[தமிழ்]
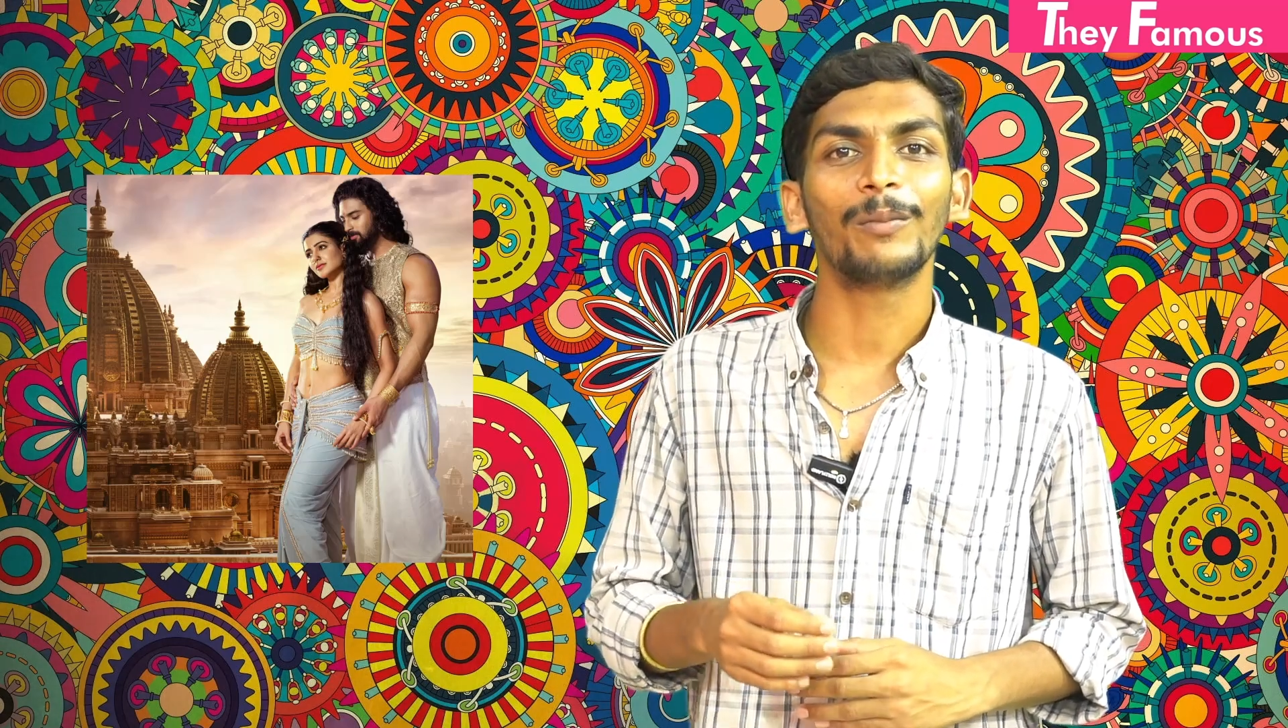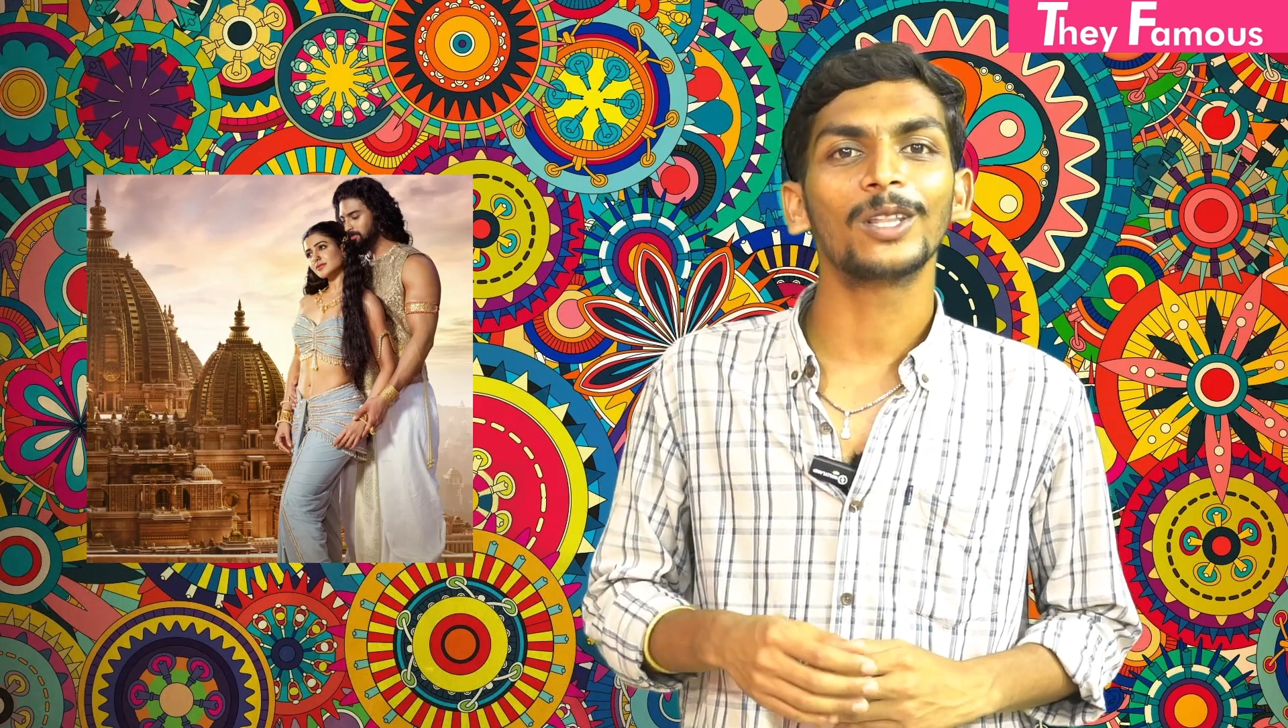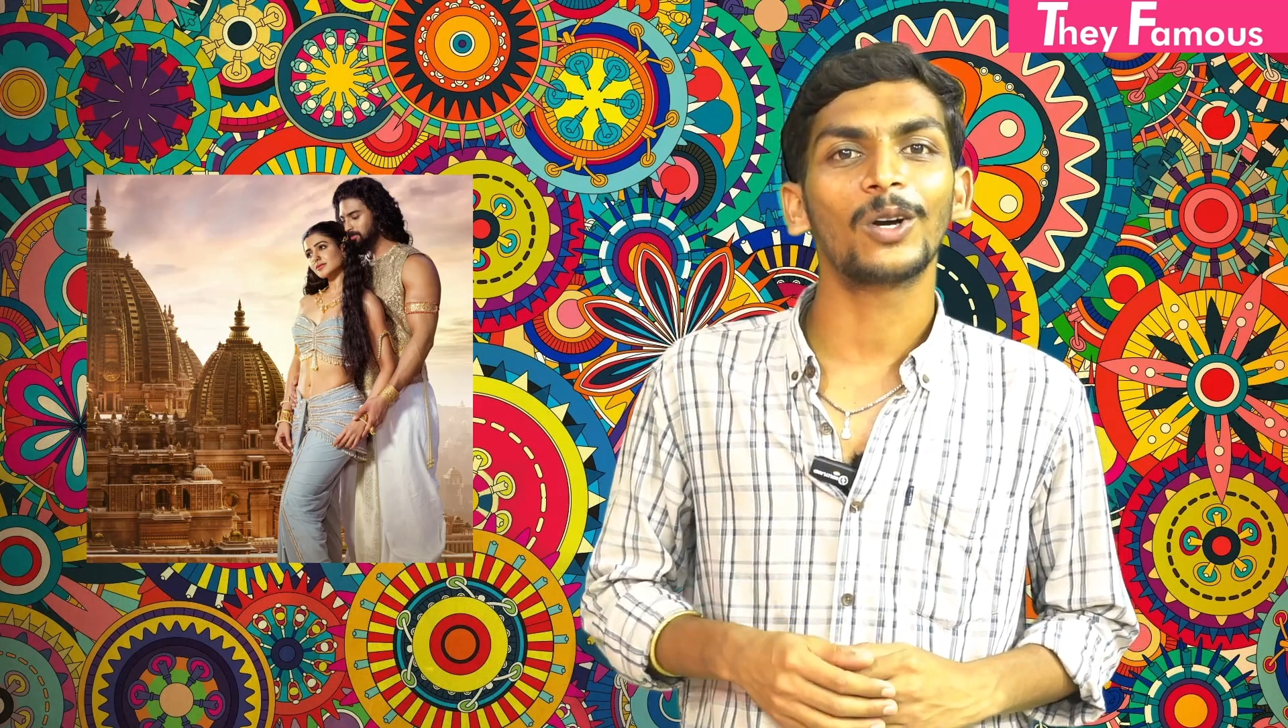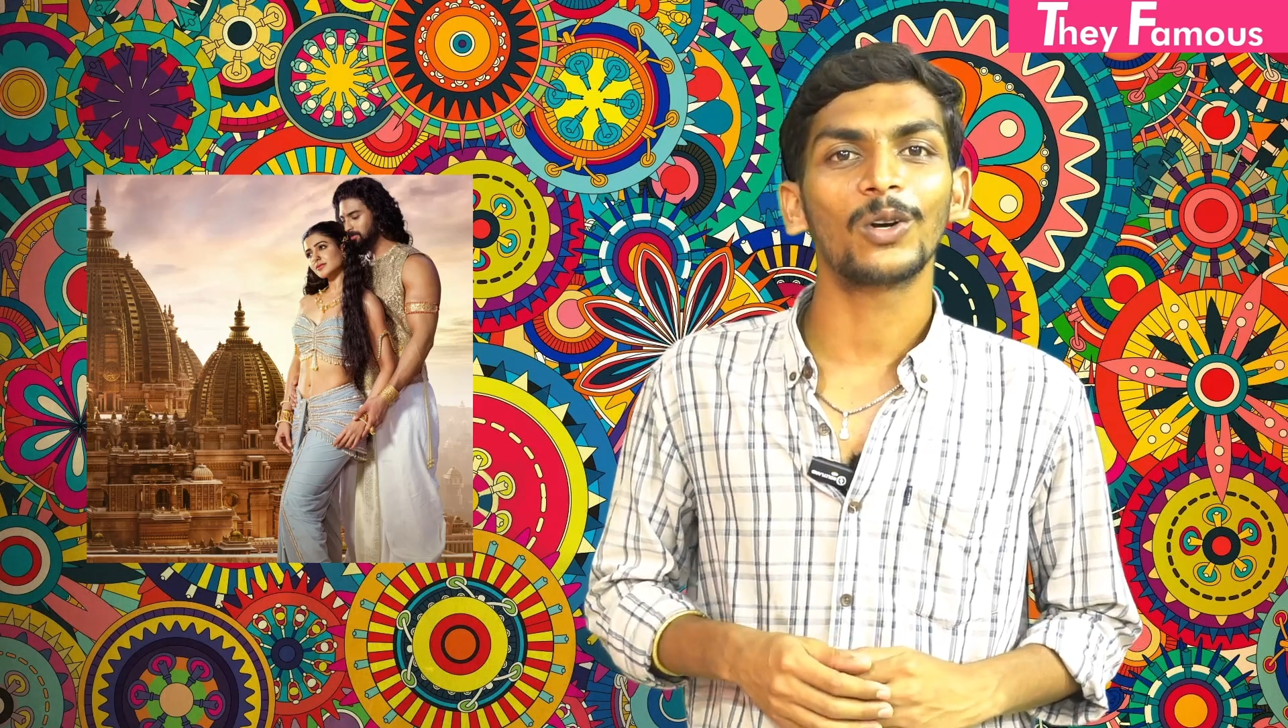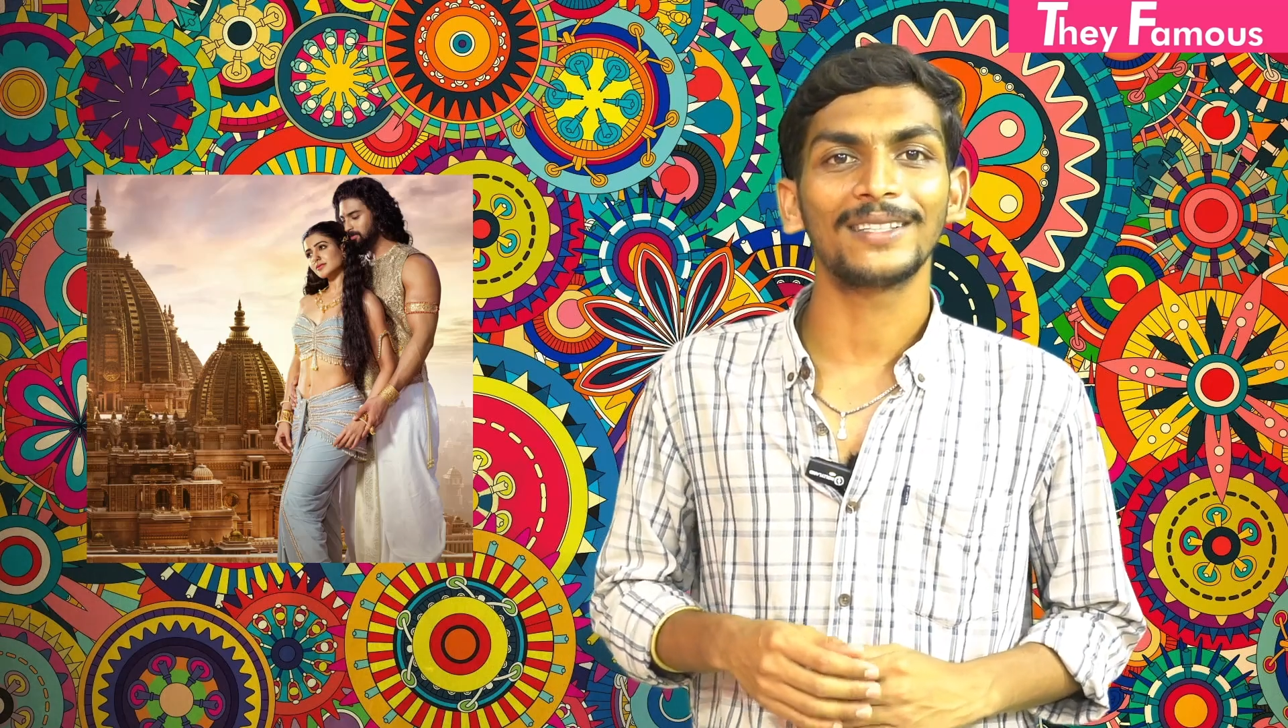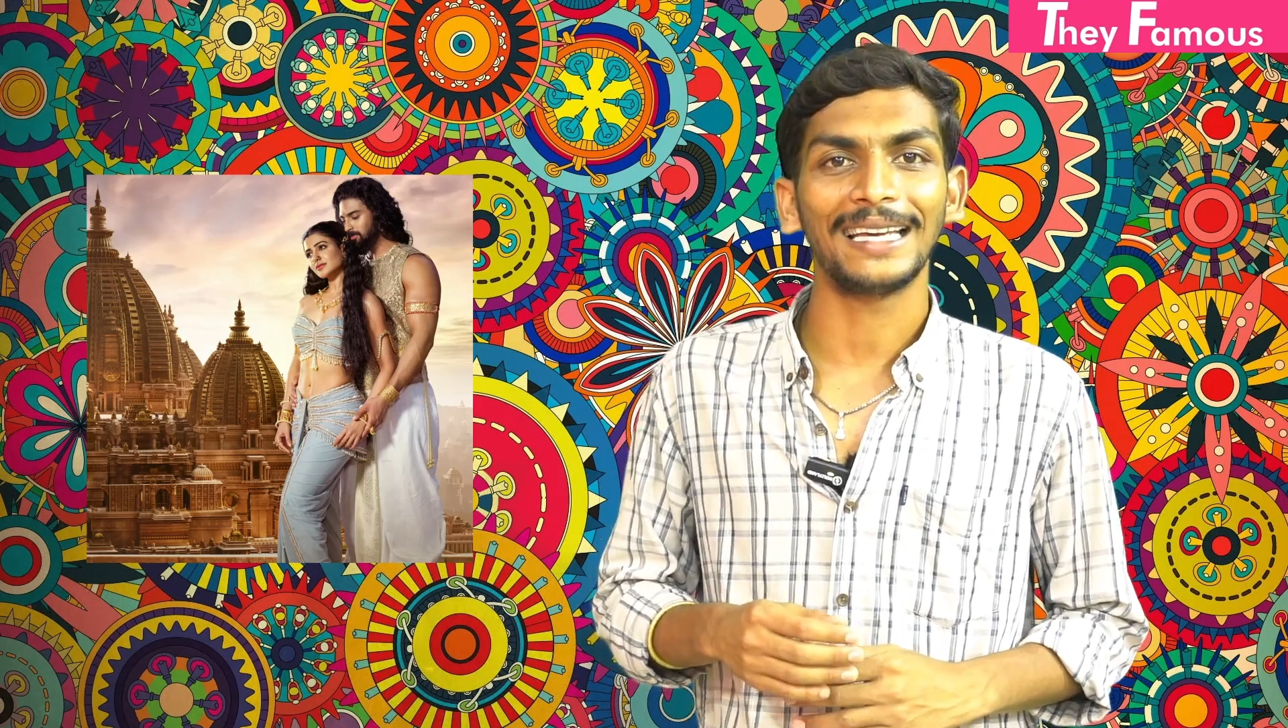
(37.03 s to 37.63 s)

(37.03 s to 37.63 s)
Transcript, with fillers: சமந்தாவோட